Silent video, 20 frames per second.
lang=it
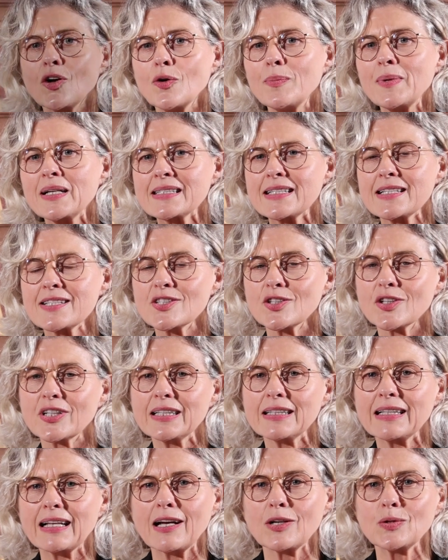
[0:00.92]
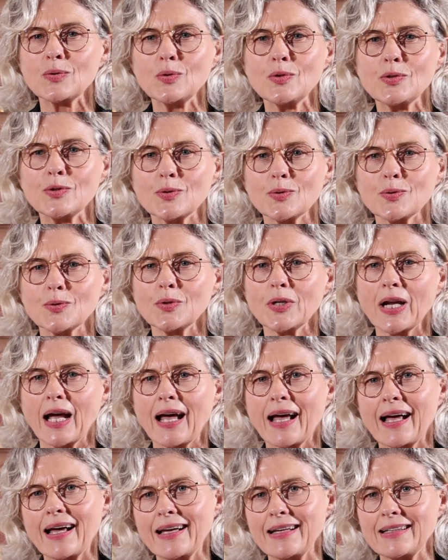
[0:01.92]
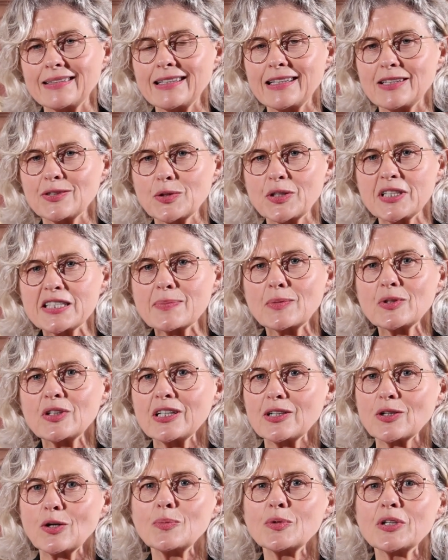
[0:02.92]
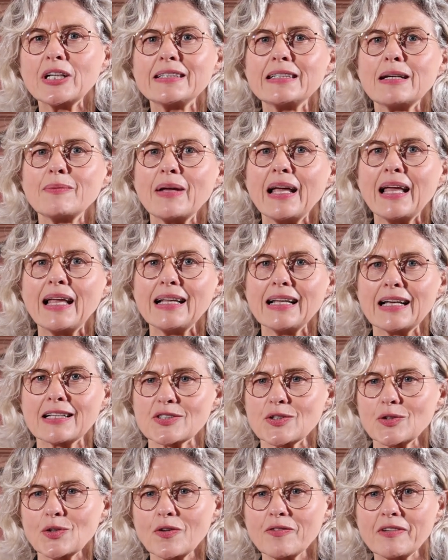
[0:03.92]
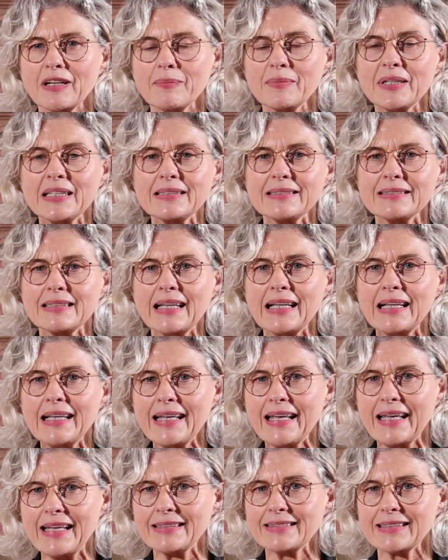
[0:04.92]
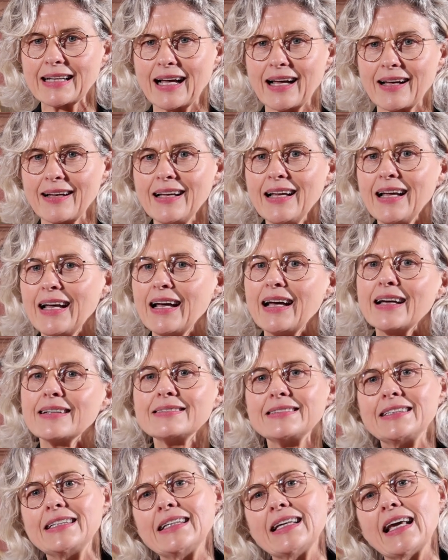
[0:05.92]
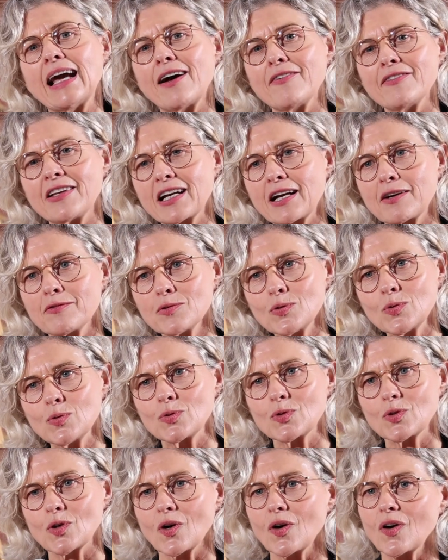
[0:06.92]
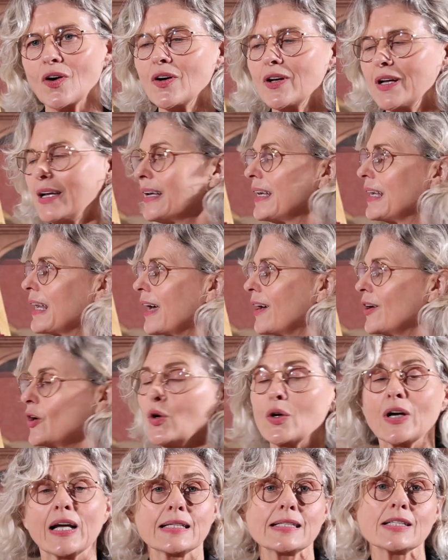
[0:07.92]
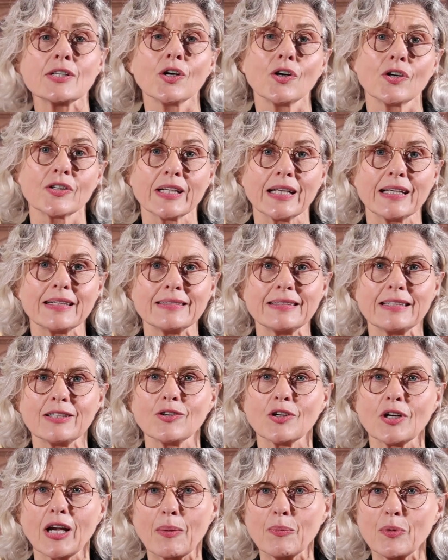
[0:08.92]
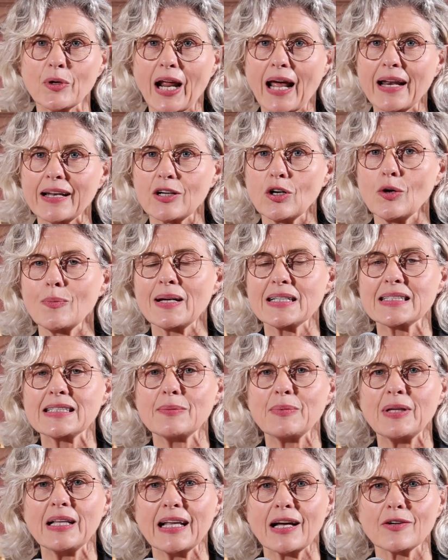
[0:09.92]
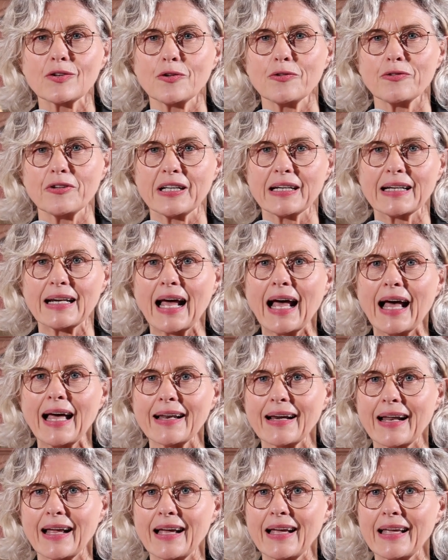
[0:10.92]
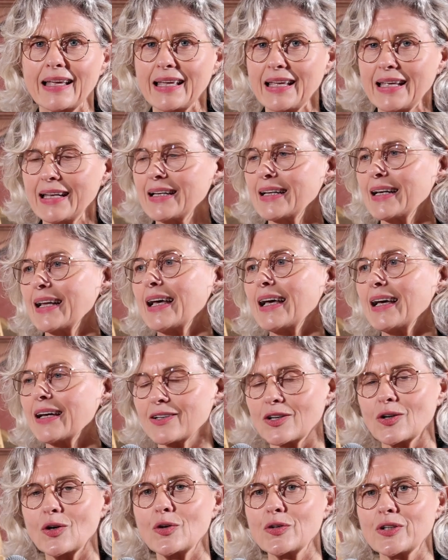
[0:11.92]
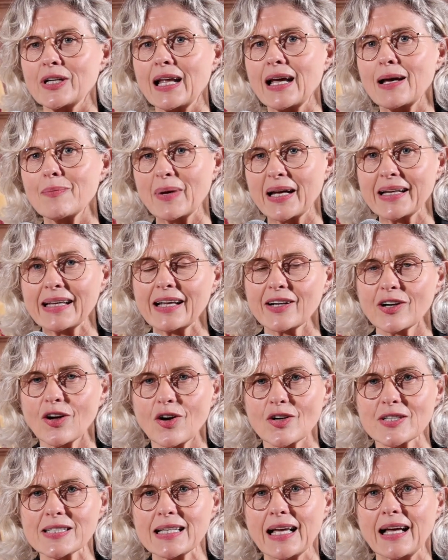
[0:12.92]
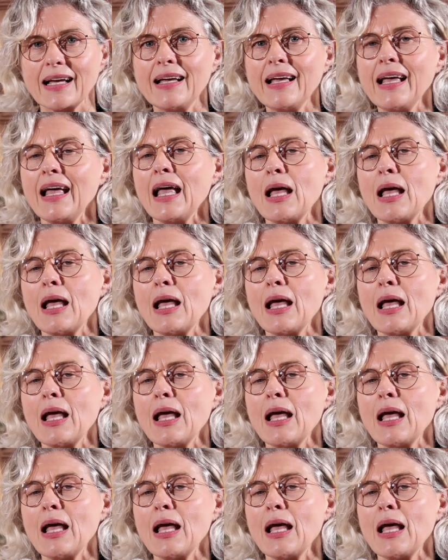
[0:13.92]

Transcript: Come assessore della cultura e del turismo del comune di Amelia sono veramente lieta di aver avuto l'occasione di collaborare con Massimiliano Ferrara e in, eh, con Maria Rosa